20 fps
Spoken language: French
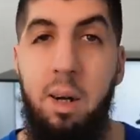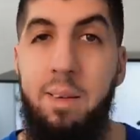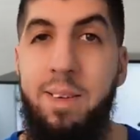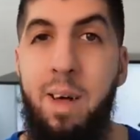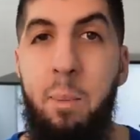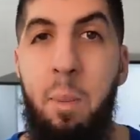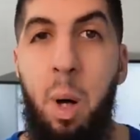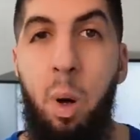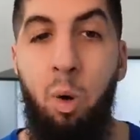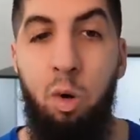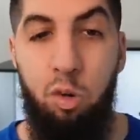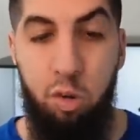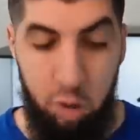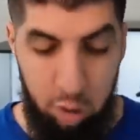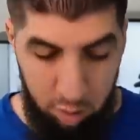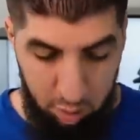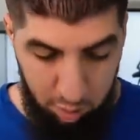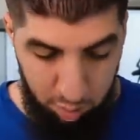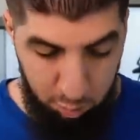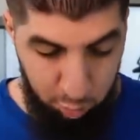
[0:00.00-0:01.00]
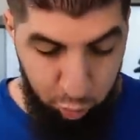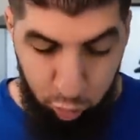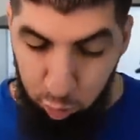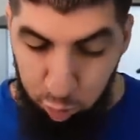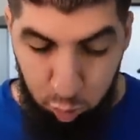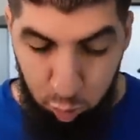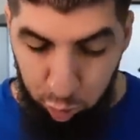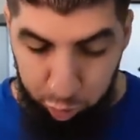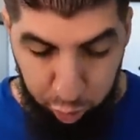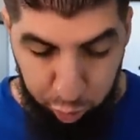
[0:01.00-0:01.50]
ça m'arrangerait. Parce qu'on
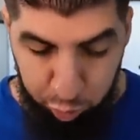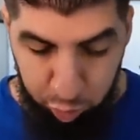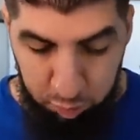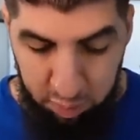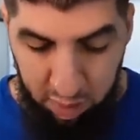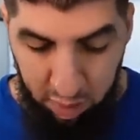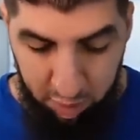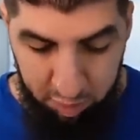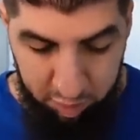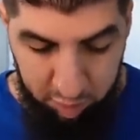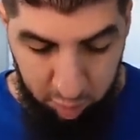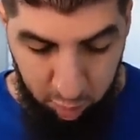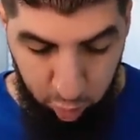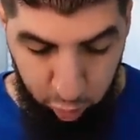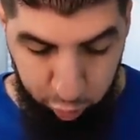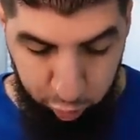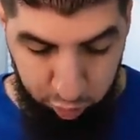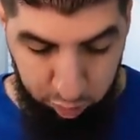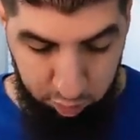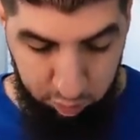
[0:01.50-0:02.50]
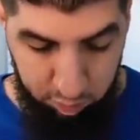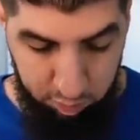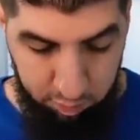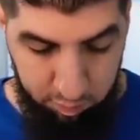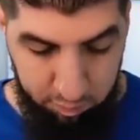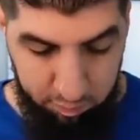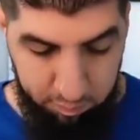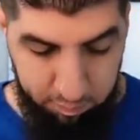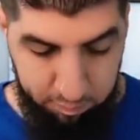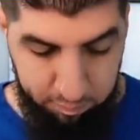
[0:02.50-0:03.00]
contre tous mes Rising Rush.
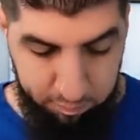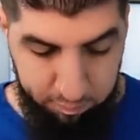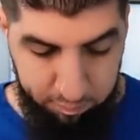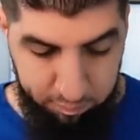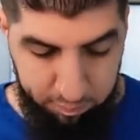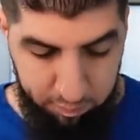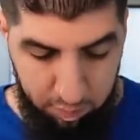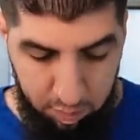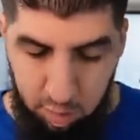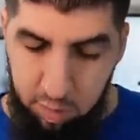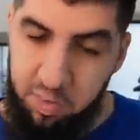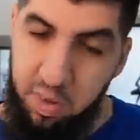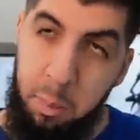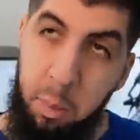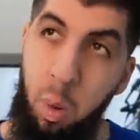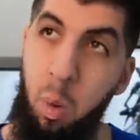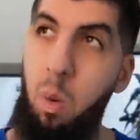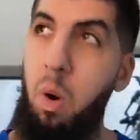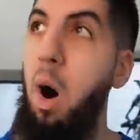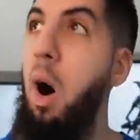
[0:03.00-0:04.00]
C'est bon.